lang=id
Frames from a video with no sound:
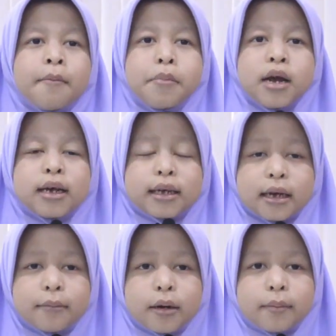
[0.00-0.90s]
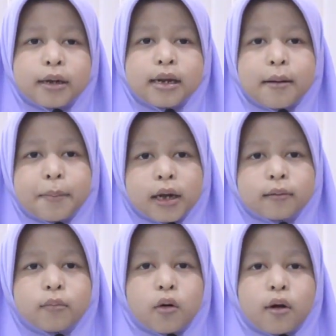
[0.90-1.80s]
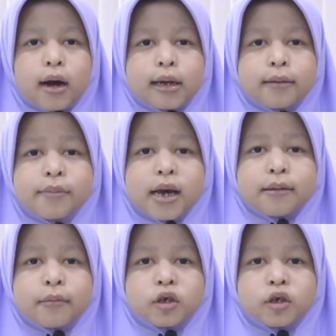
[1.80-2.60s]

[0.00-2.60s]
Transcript: banyak yang berpendapat bahwa kelebihan